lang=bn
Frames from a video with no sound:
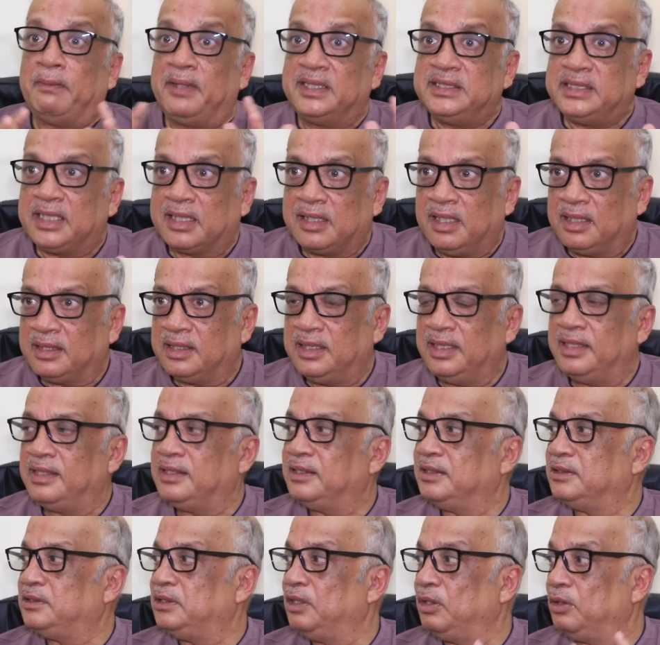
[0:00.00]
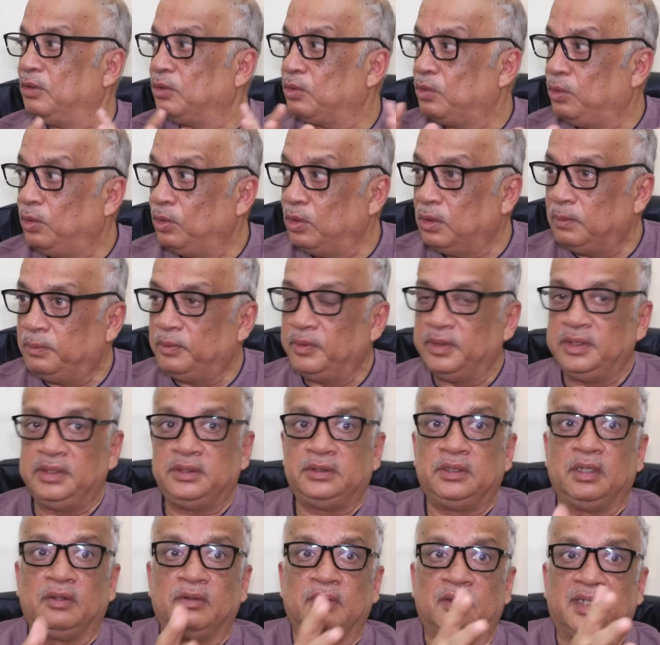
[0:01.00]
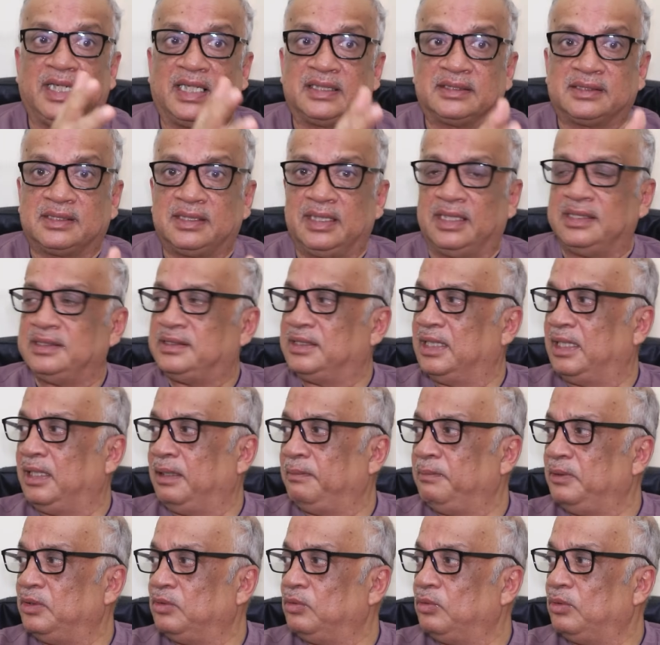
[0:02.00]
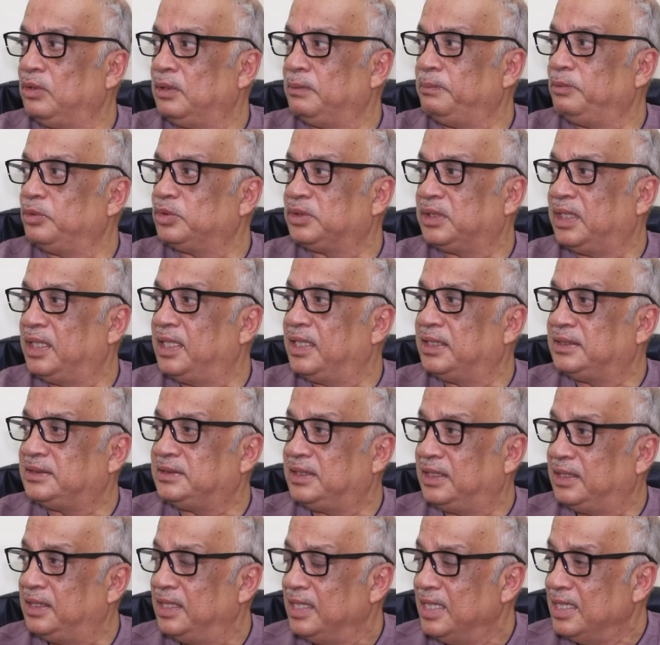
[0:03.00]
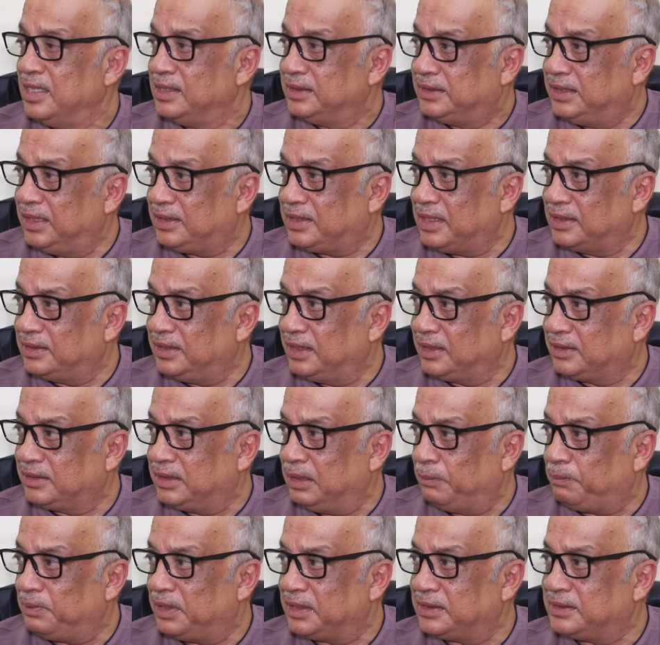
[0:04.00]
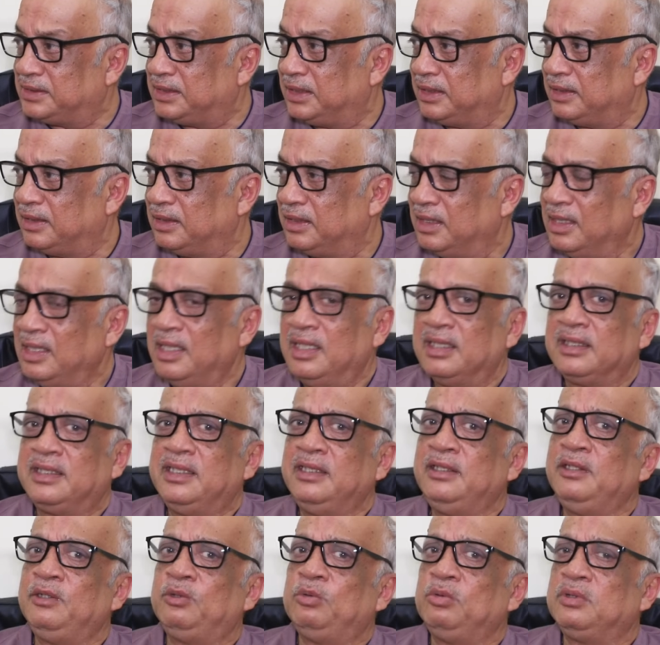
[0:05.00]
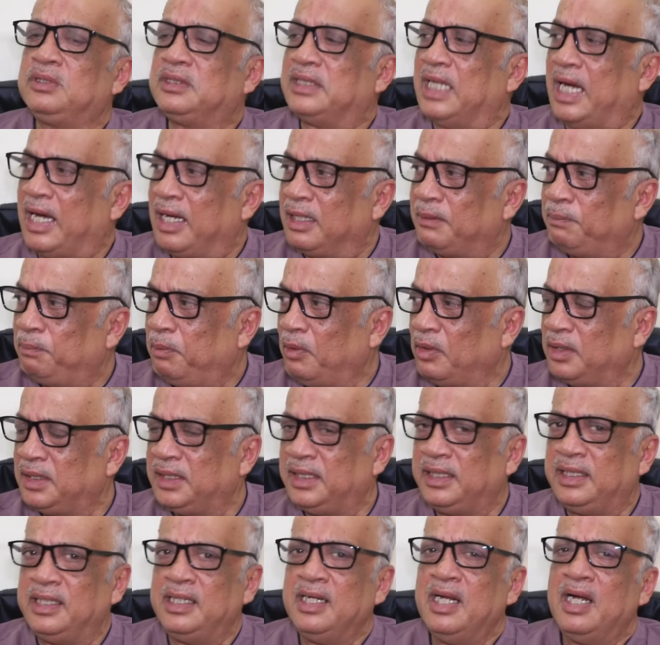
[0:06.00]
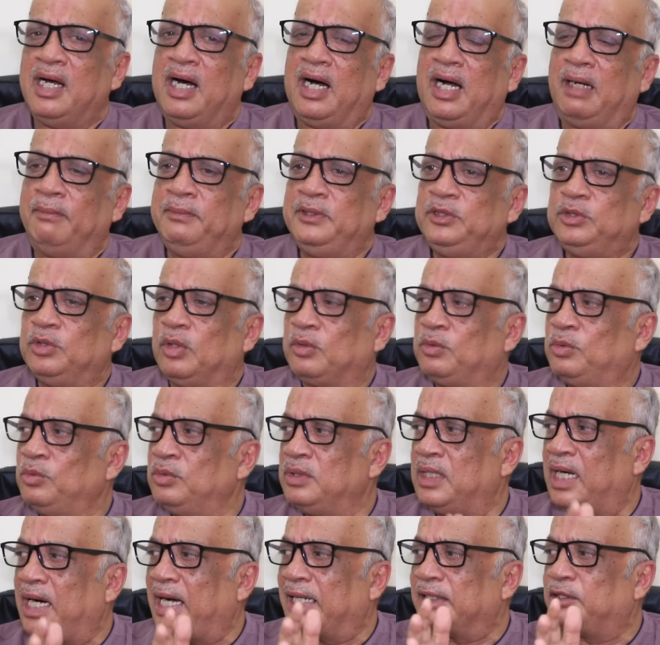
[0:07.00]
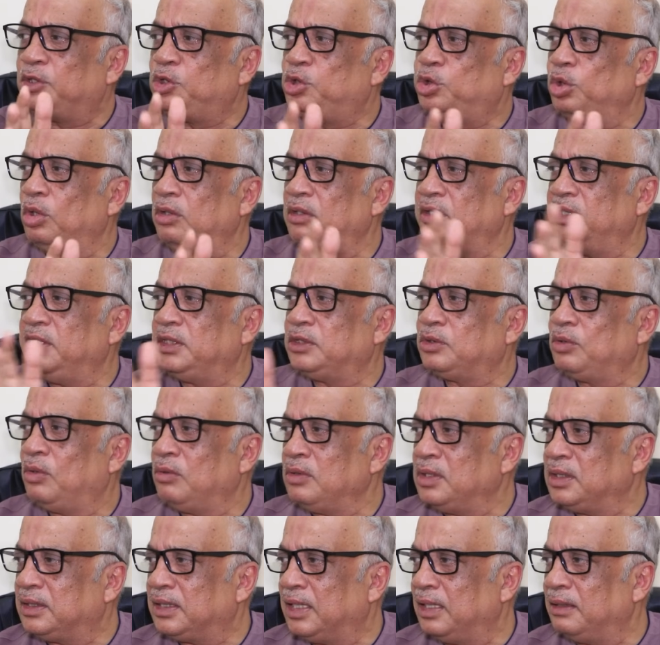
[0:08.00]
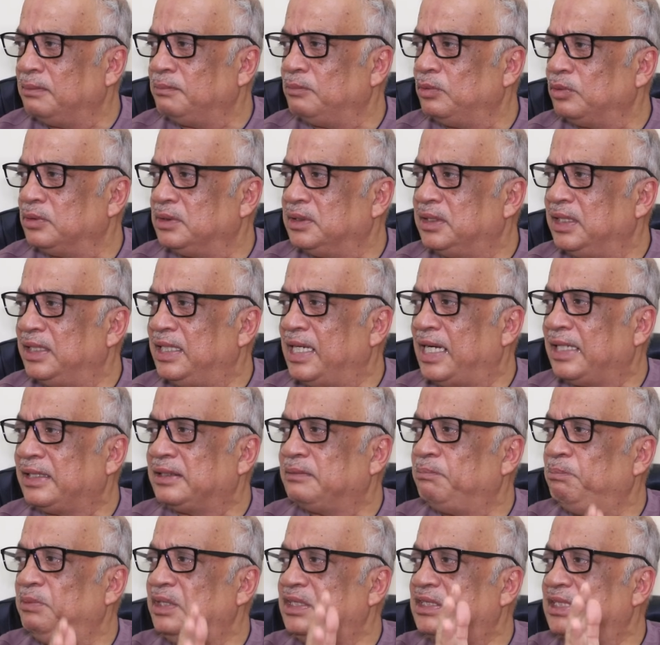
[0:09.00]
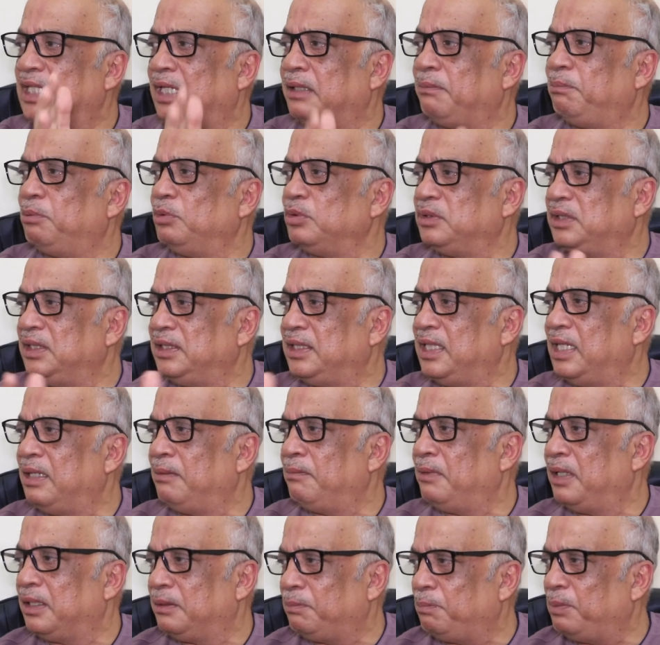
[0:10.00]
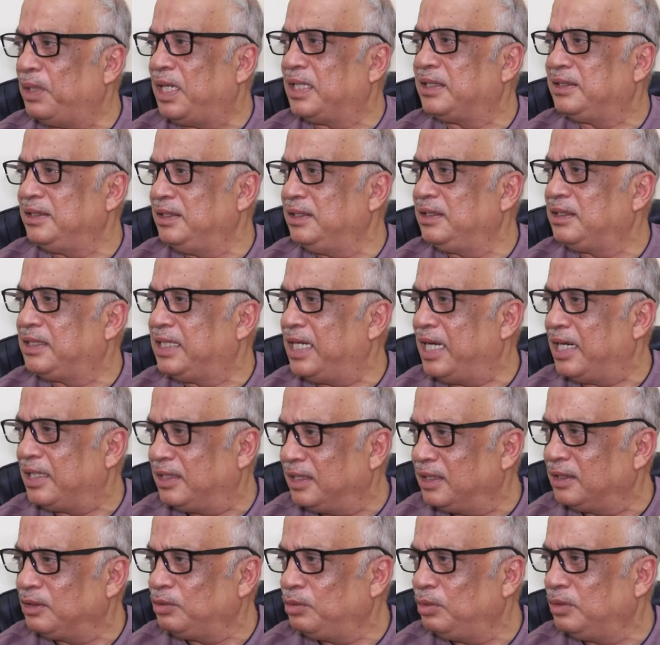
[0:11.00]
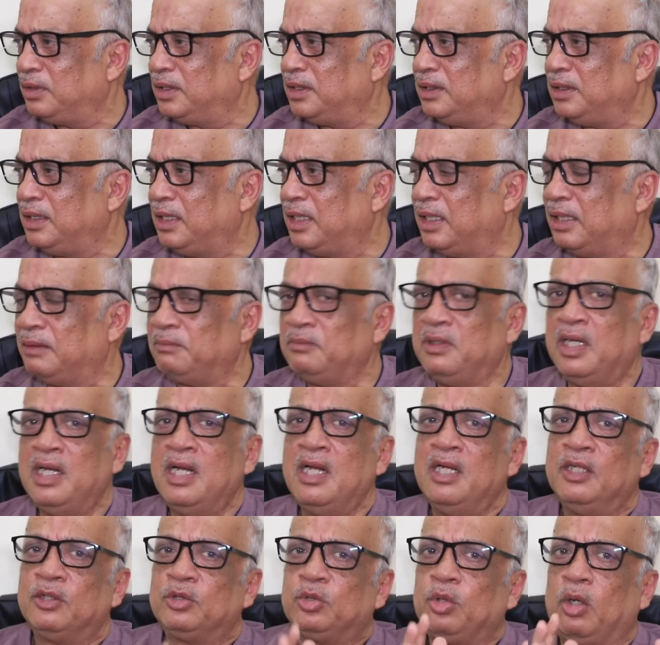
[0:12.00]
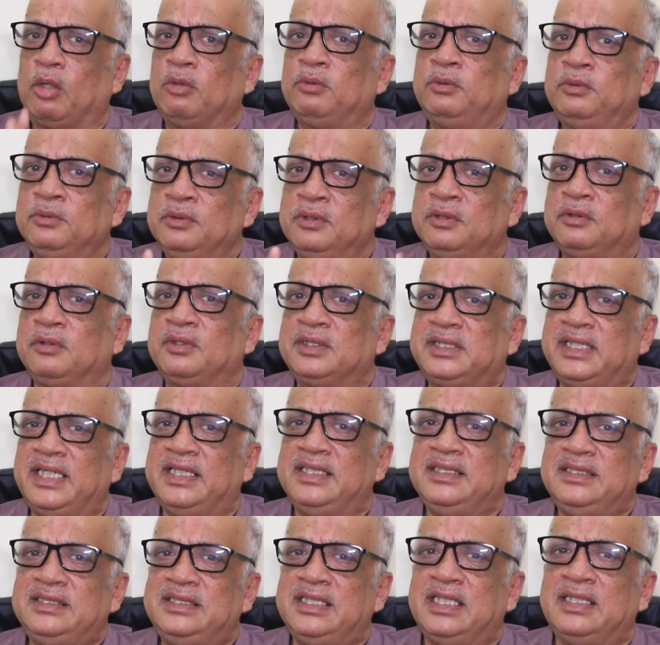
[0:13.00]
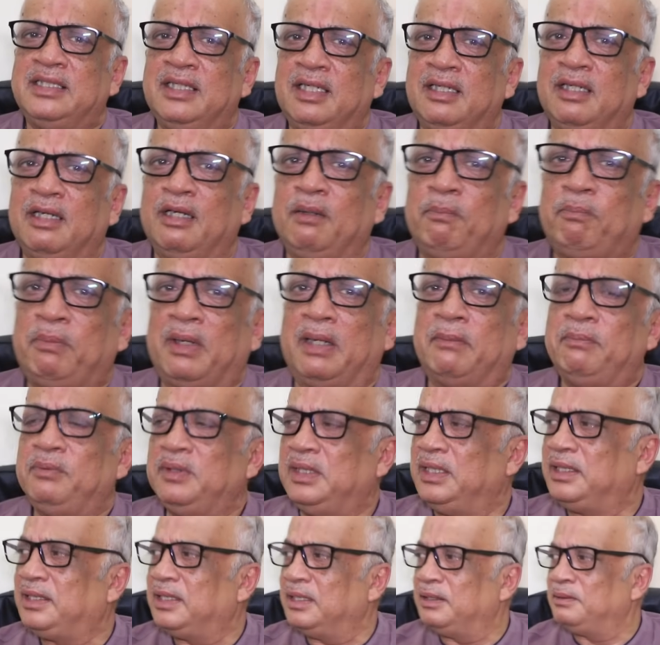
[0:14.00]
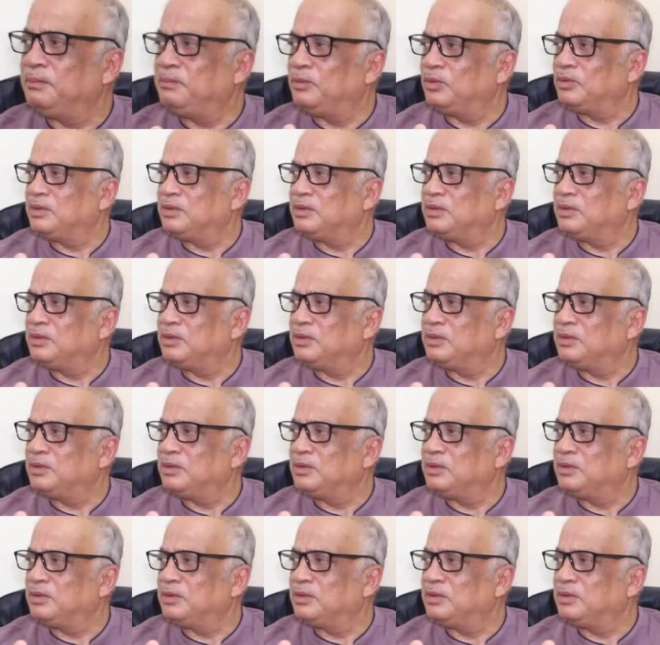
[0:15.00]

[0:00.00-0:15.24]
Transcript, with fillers: ভেবাচাকা খেয়ে গেছিল ক্ষোভ হয়েছিল রাস্তায় ছেলেমেয়েগুলো বসে আছে সেটা দেখতে পাচ্ছে কিন্তু তারপরে আমি যখন আটচল্লিশ ঘন্টার মধ্যে এক বিচারপতিকে আমার পার্টির ক্যাডার করে নিয়ে নিলাম তখন তো সেই জেনারেল পাবলিকের